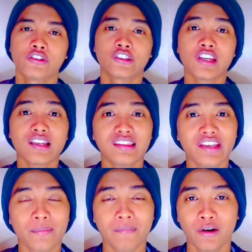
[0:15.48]

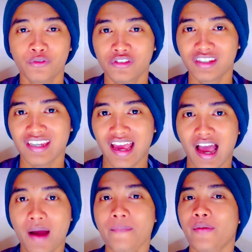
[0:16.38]
Setiap
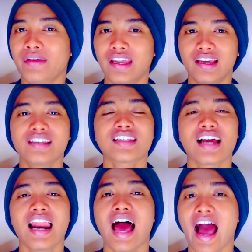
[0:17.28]
manusia memiliki
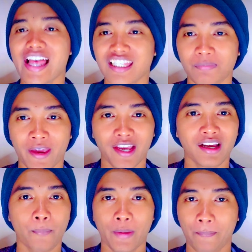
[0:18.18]
segala
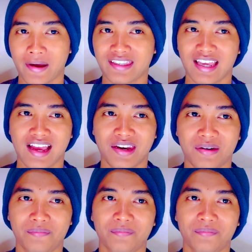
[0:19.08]
aspek kebebasan